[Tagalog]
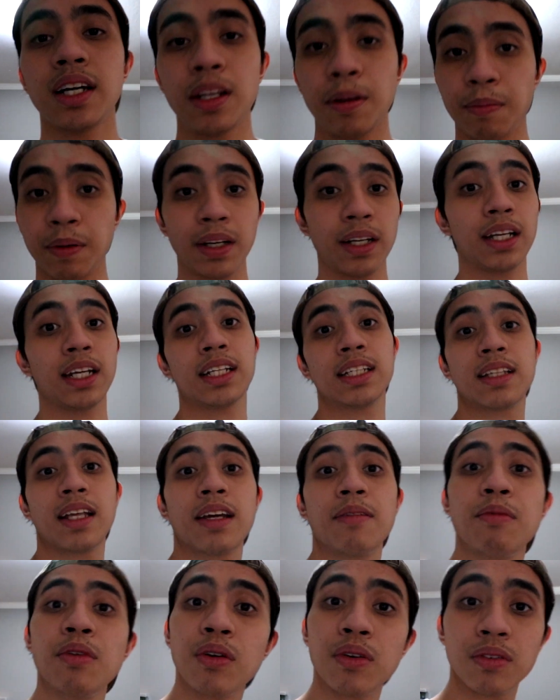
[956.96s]
Ano pa hinihintay
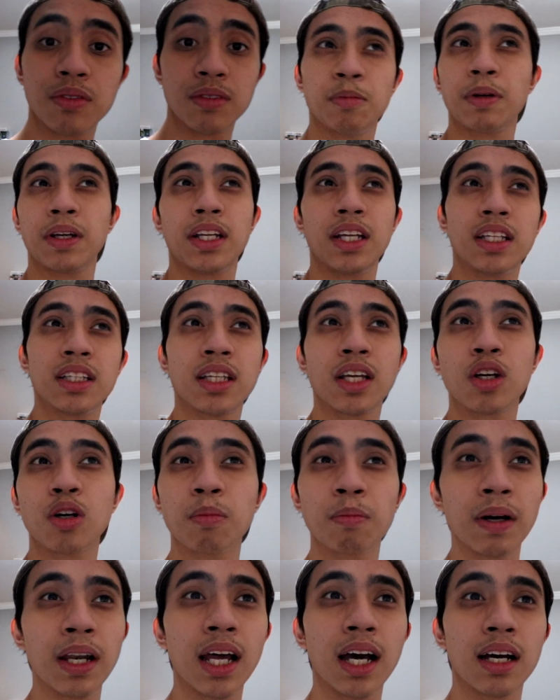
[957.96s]
mo? Ano pa hinihintay ko
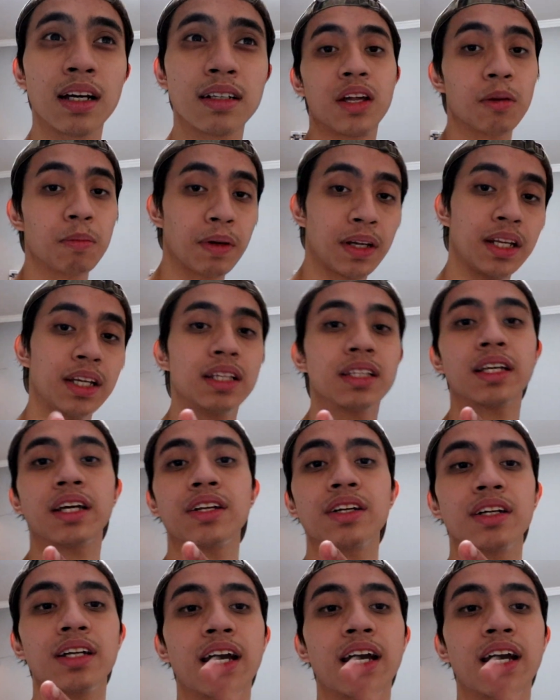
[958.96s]
pala? Ano pa hinihintay niya